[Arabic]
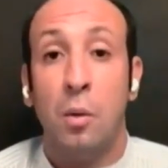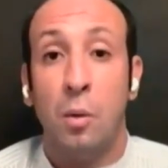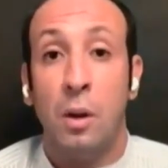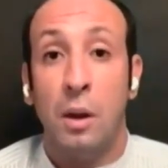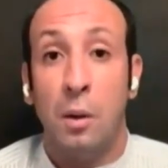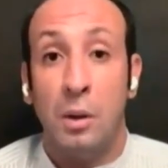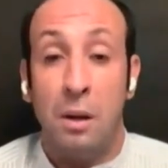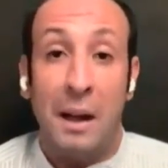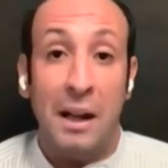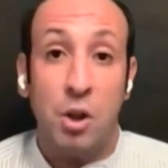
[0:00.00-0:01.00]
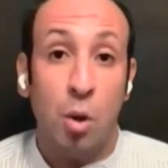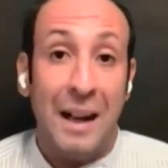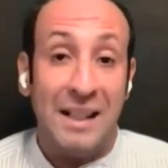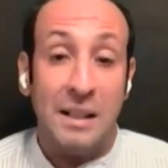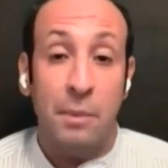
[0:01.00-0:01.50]
وتعمل معاك شغل
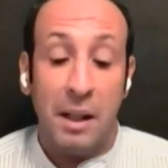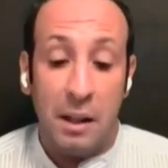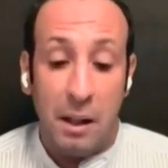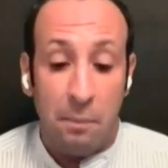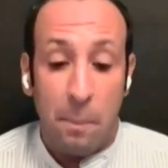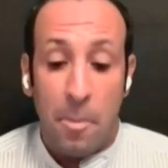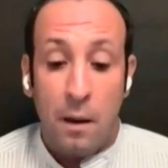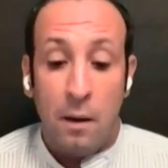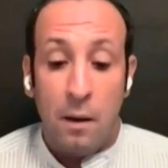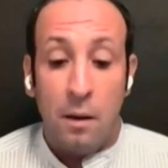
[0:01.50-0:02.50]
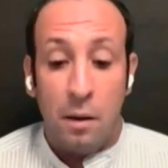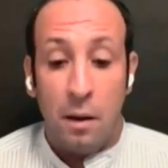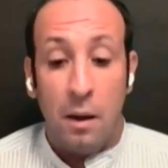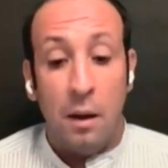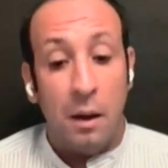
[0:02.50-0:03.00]
احسن من كده
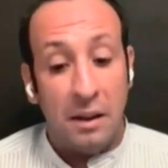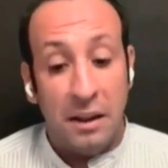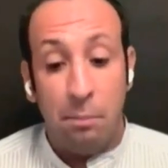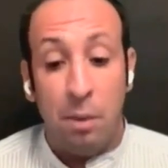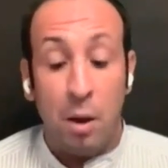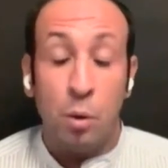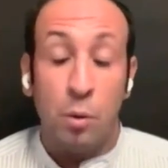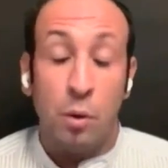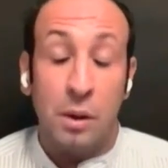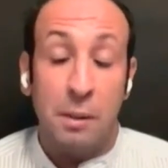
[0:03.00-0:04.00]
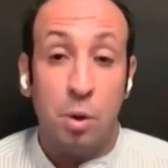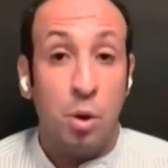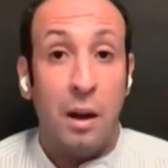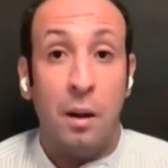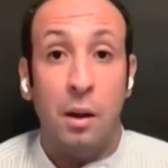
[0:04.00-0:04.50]
اثنين آه، برضو اثنين
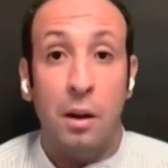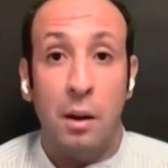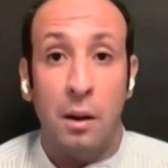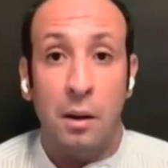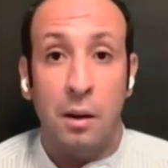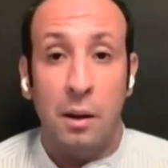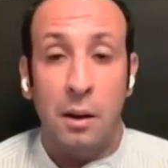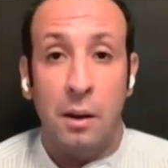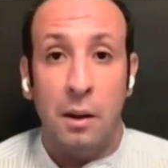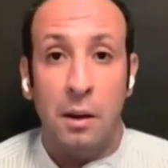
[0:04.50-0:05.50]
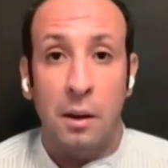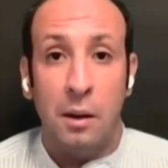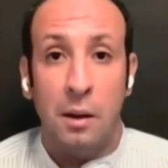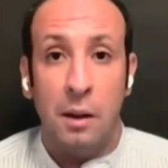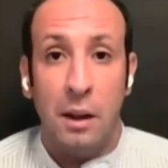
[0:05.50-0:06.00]
بسرعه آه، آه،
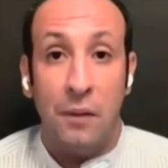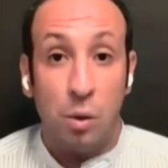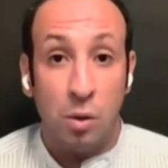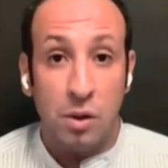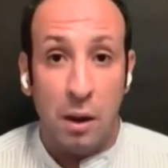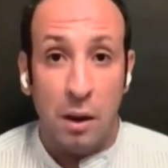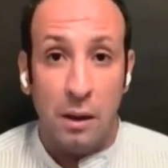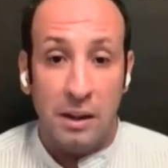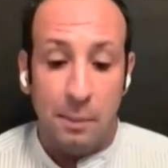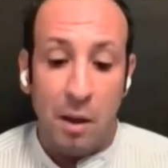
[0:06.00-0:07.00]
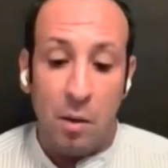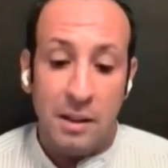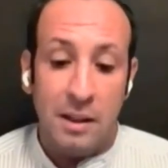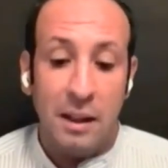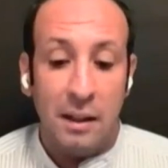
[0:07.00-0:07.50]
لفتوا انتباهي
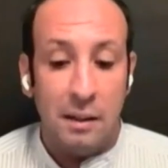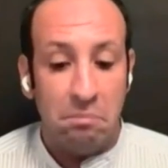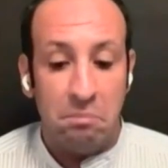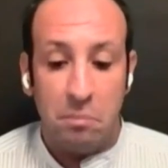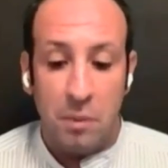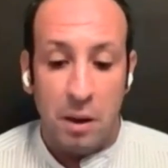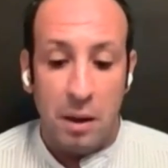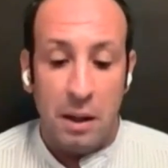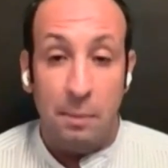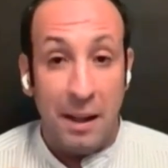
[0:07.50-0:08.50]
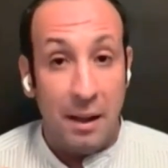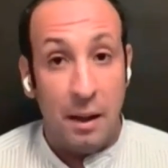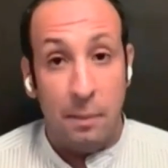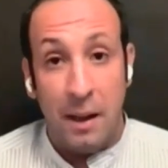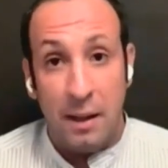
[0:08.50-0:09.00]
كويس جدا
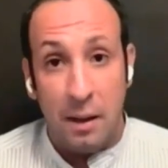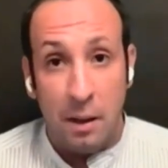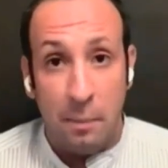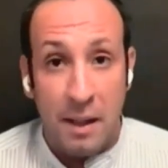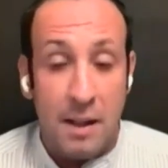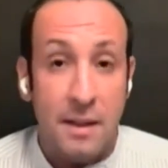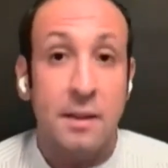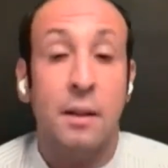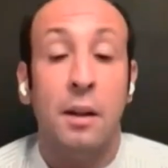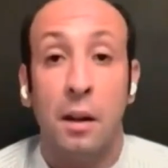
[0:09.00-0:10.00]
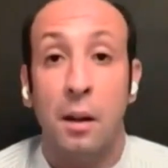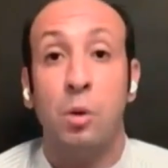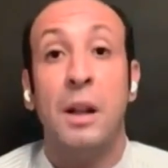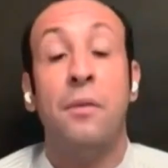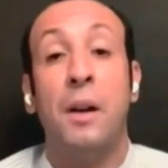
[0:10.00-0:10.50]
ايبانيز
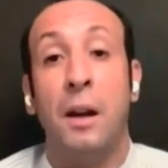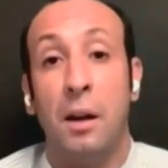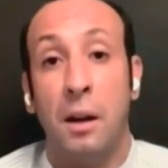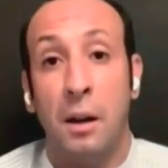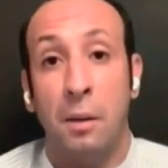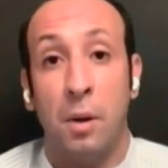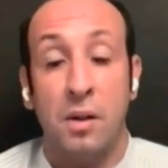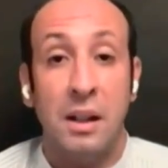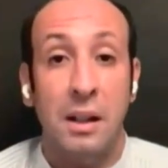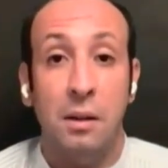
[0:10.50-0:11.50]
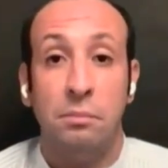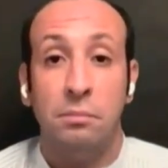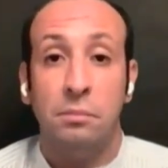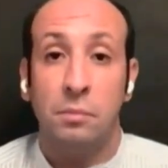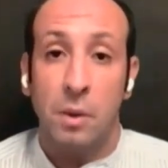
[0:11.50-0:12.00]
المدافع البرازيلي
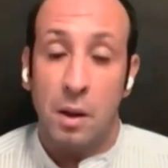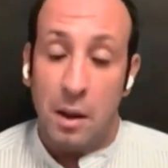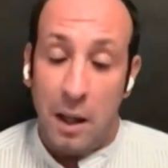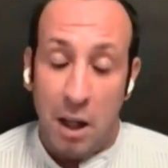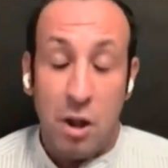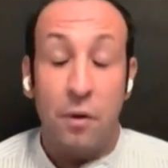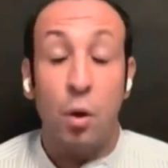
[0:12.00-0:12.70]
انا شايف